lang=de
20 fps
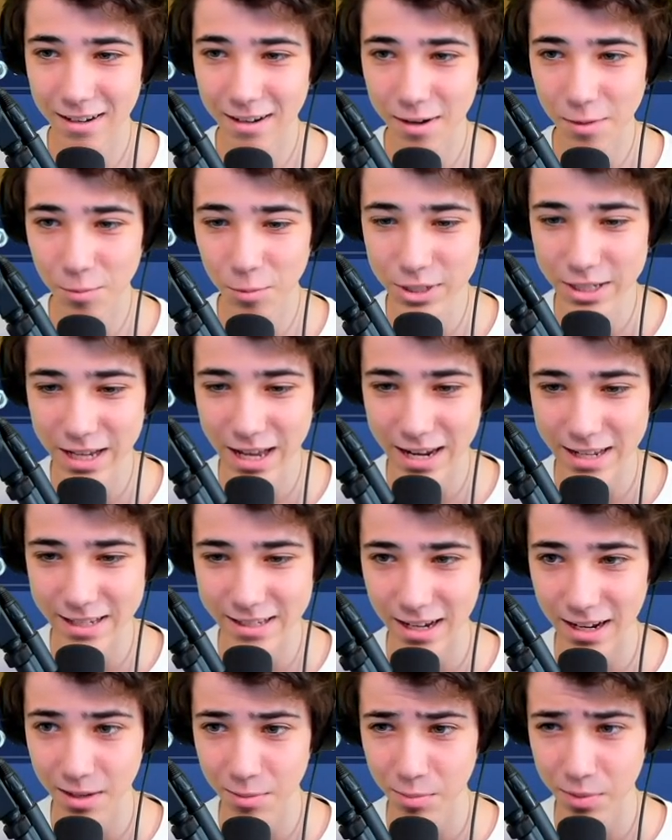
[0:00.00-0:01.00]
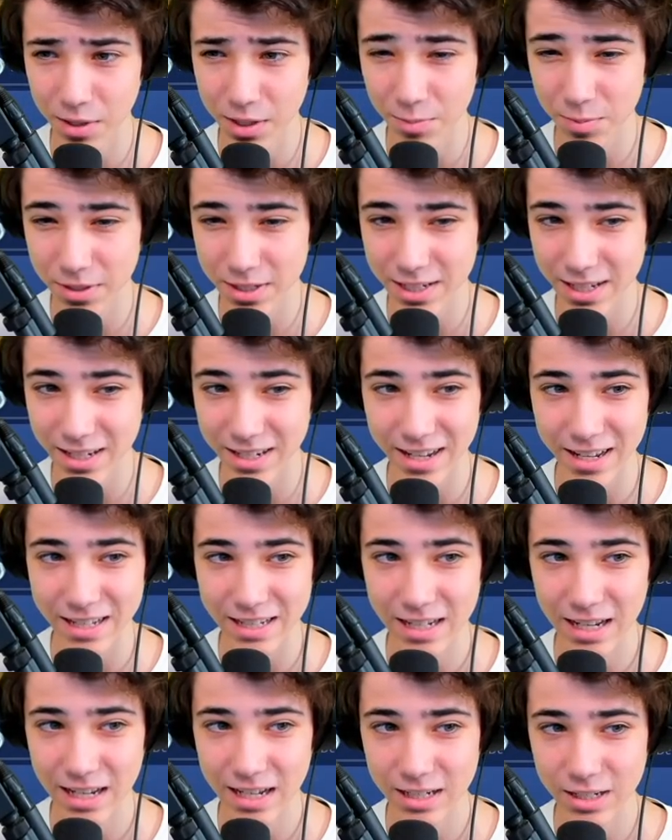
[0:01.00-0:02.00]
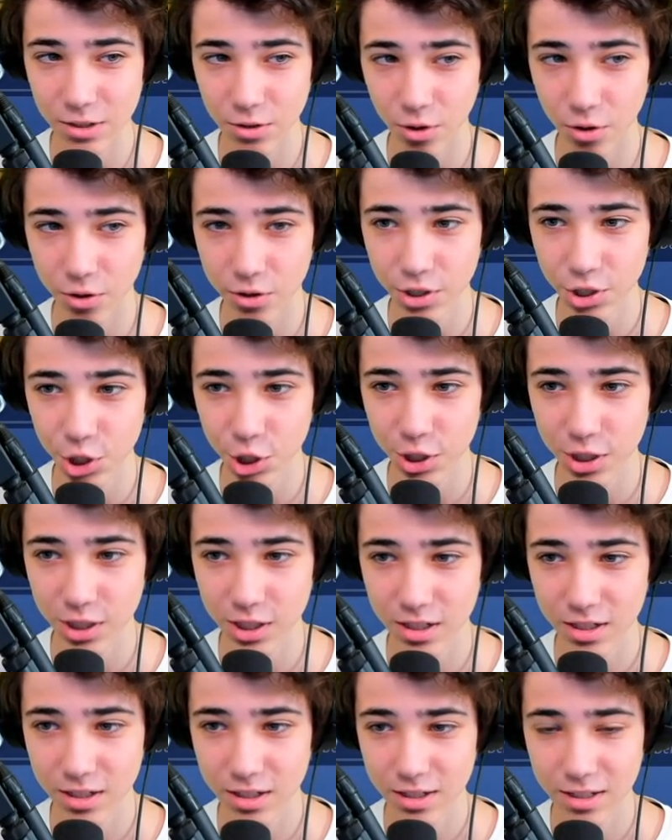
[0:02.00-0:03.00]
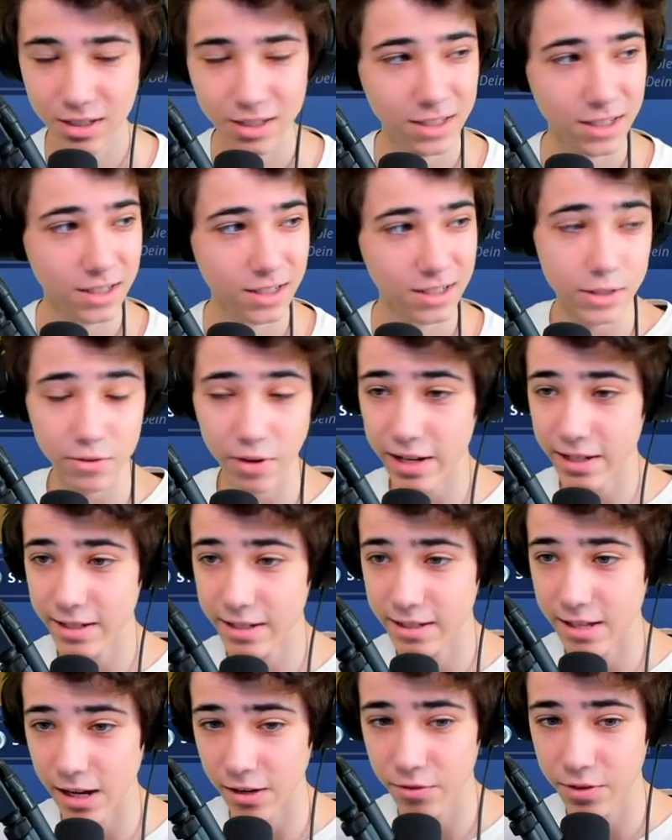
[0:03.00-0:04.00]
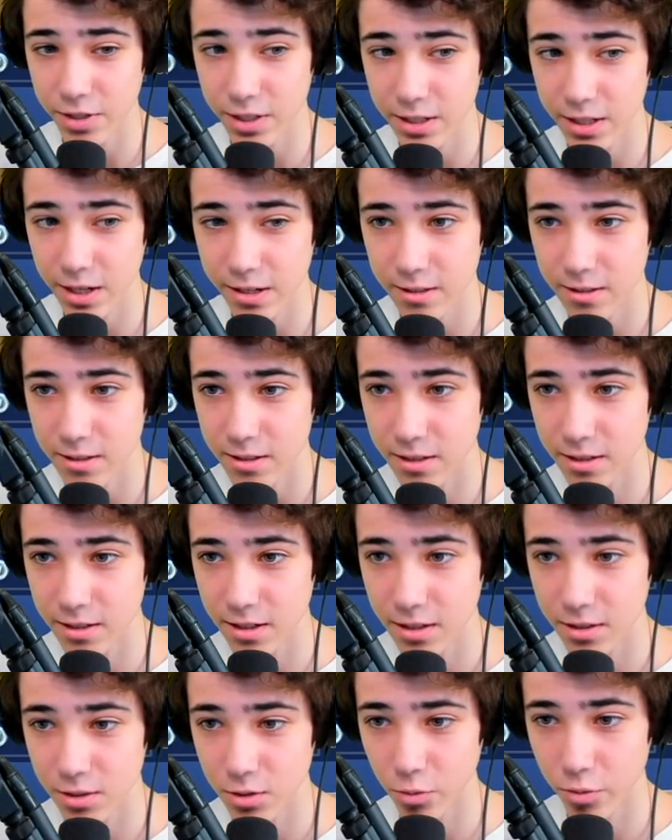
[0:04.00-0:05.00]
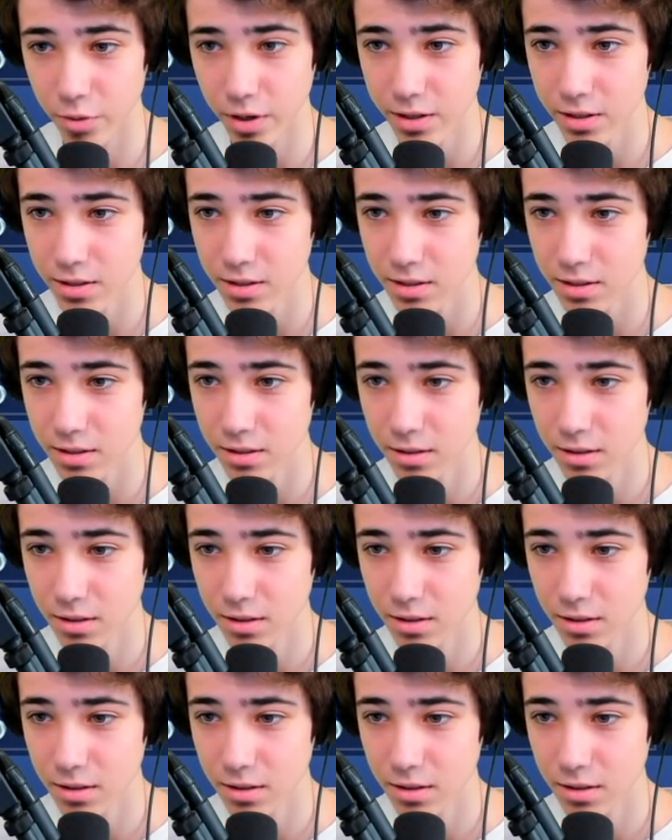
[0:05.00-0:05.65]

äh, muss ich ehrlich sagen, bin ich ein bisschen enttäuscht. So also ehrlich gesagt finde ich den jetzt nicht so nice.